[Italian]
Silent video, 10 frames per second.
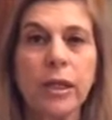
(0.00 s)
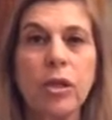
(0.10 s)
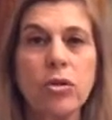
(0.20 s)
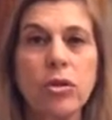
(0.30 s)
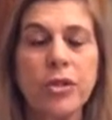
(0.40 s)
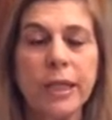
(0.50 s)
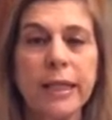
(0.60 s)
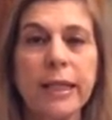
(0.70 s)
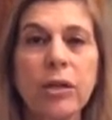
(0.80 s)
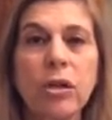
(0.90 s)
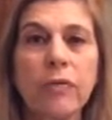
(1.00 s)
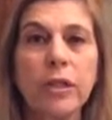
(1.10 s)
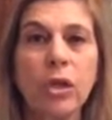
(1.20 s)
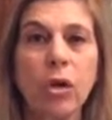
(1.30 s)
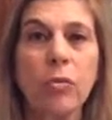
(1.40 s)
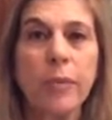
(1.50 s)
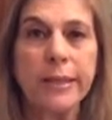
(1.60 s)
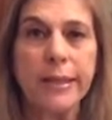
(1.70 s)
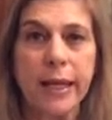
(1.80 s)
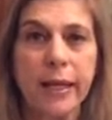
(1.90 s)
Il nostro sindaco è Vittorio
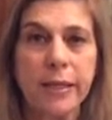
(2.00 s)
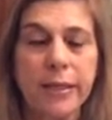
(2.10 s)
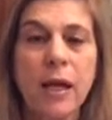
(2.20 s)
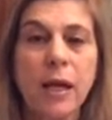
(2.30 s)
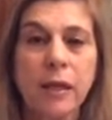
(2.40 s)
Pasteris.